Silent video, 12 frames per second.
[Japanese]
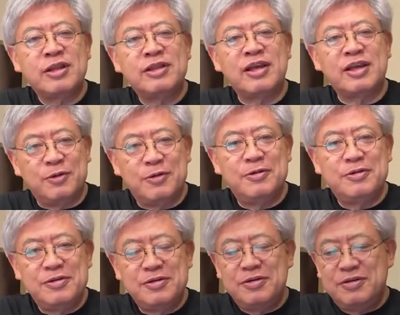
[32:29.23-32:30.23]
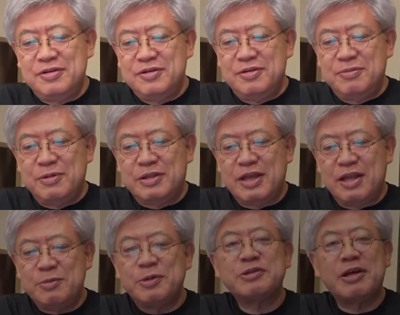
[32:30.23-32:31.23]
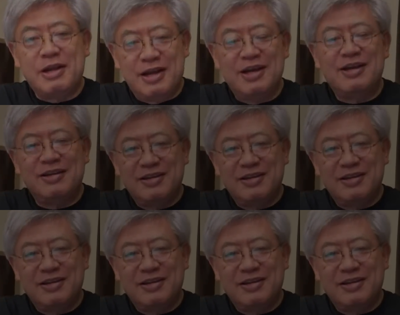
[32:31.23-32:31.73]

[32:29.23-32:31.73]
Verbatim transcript: たんだけど、またやりますから。